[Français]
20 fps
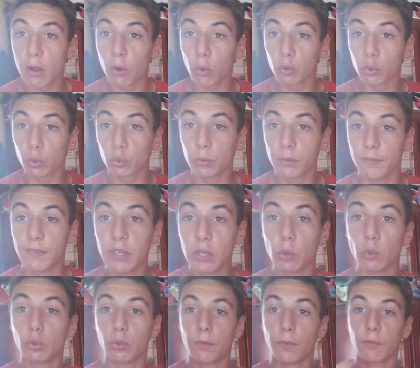Alors aujourd'hui
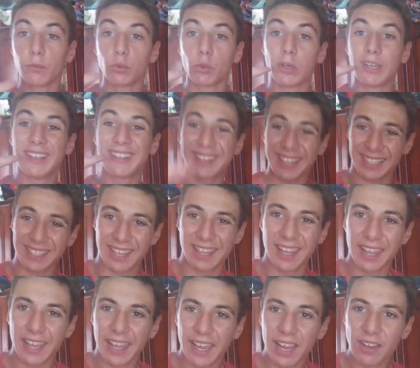vidéo, je vais vous donner 5
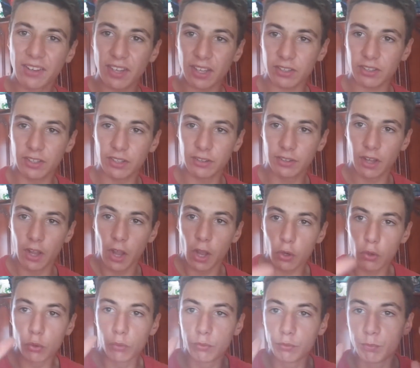exercices
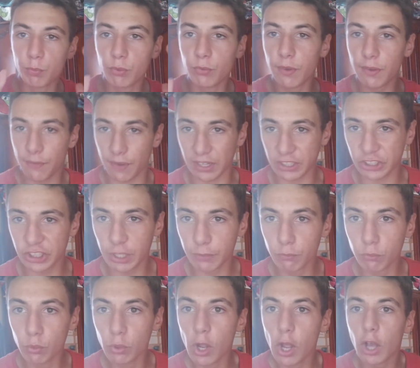que vous pouvez faire chez
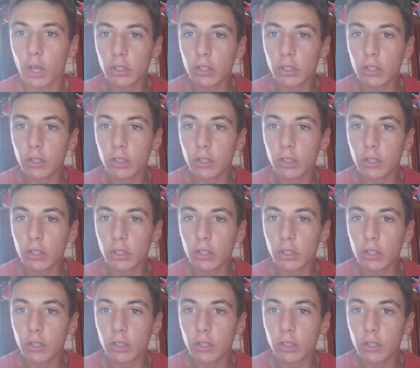vous